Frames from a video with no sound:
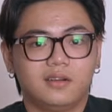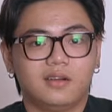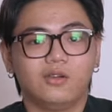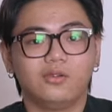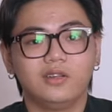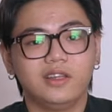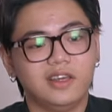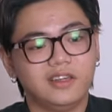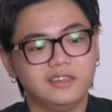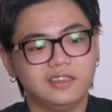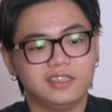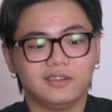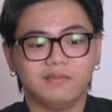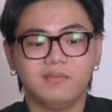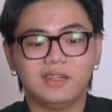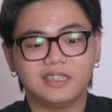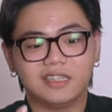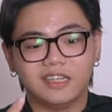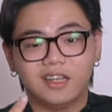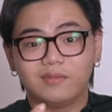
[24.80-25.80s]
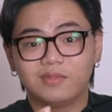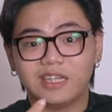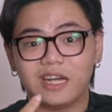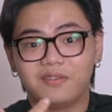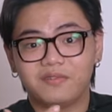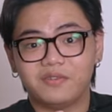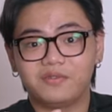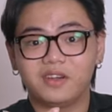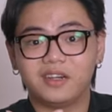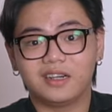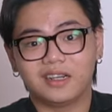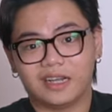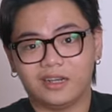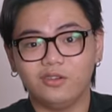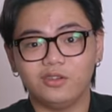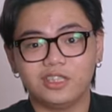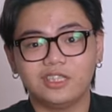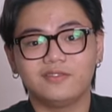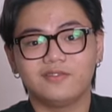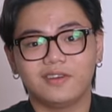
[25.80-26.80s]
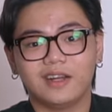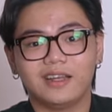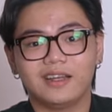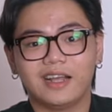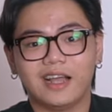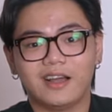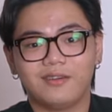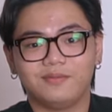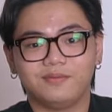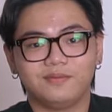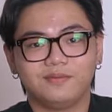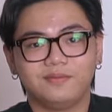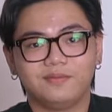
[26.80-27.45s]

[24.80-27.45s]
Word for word: Đầu tiên chắc mình sẽ kiểm tra về phần cánh của chiếc Flycam.